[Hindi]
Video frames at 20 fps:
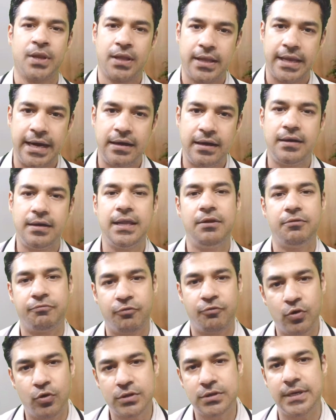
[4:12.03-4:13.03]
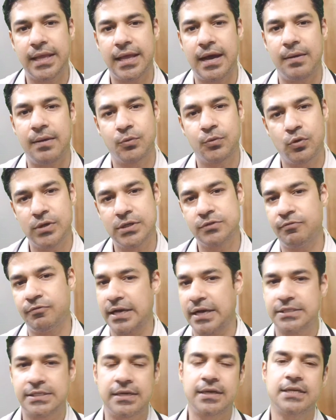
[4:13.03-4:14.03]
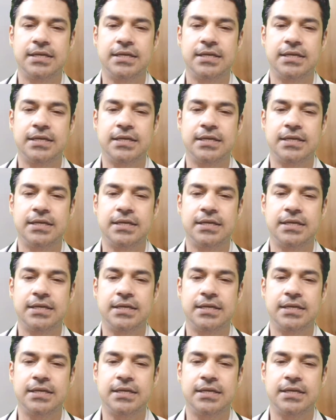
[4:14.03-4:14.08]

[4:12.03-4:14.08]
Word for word: एट्टी फोर्थ डे आपको इस वैक्सीन